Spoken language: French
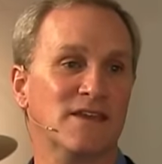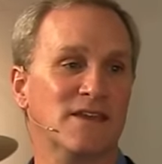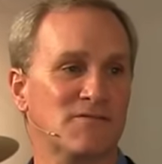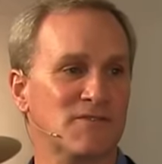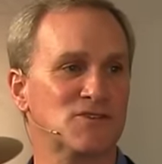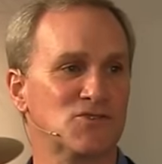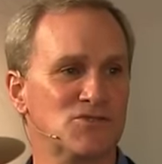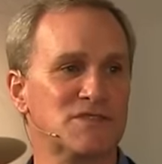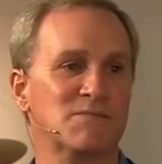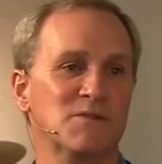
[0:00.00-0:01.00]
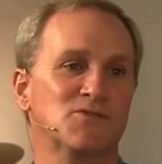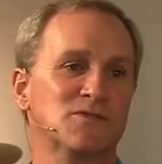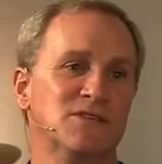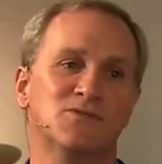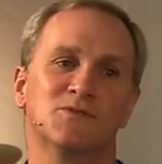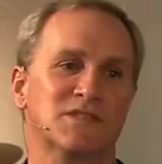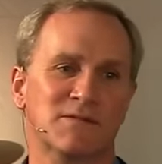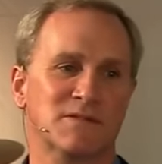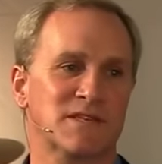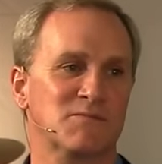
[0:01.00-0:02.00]
juste je dis tout
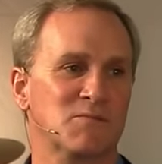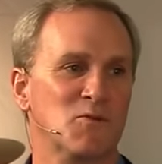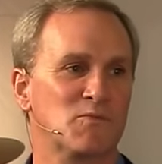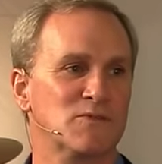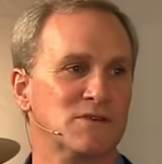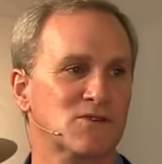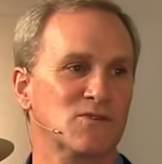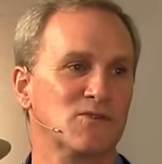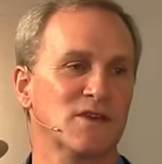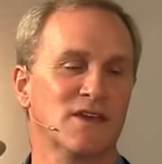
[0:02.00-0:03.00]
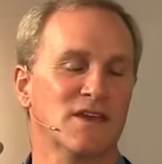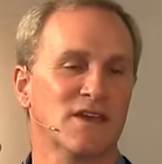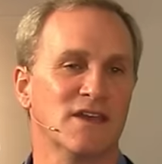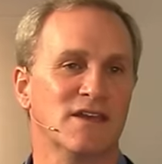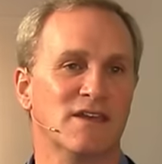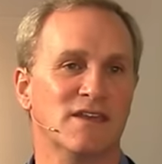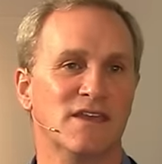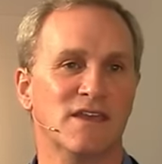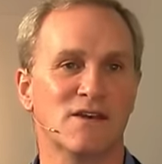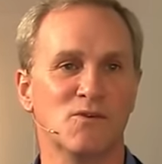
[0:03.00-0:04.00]
simplement pour dire qu'il y, a,
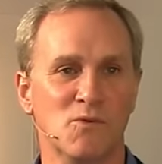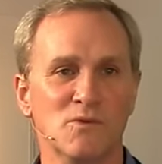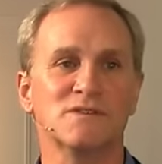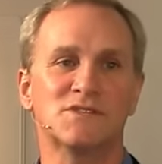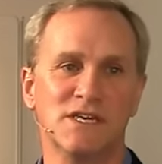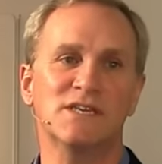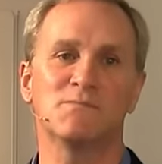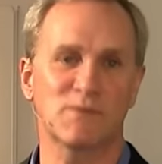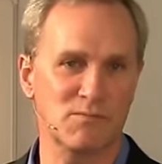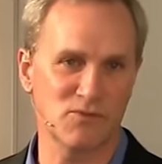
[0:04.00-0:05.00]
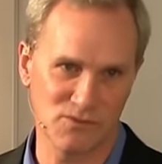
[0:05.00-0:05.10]
le monde entier qui prie pour nous.